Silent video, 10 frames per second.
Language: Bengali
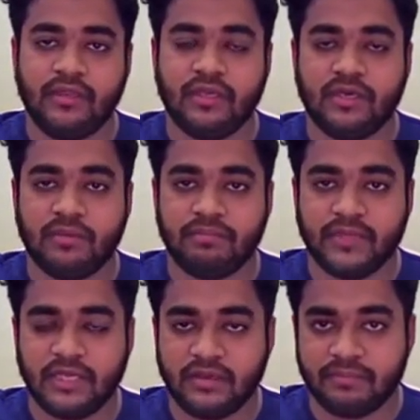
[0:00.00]
ওই
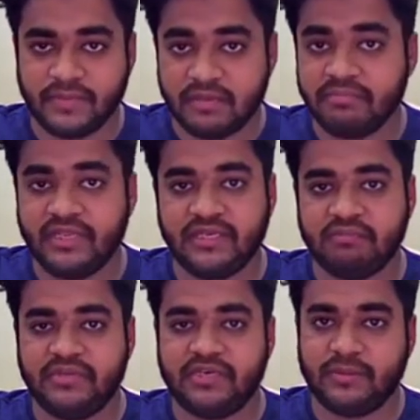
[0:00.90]

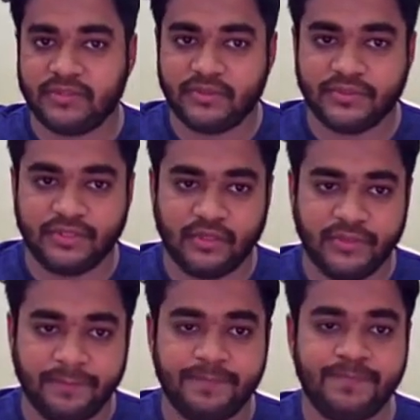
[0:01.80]
প্লাম্বিং টেমপ্লেট ব্যবহার
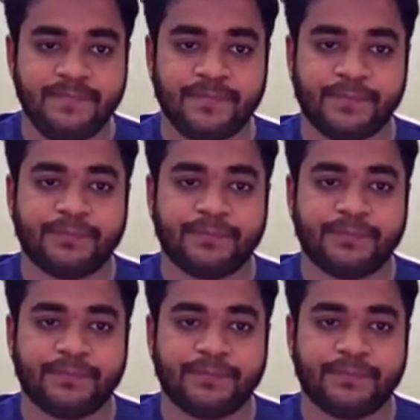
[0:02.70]
করতে হবে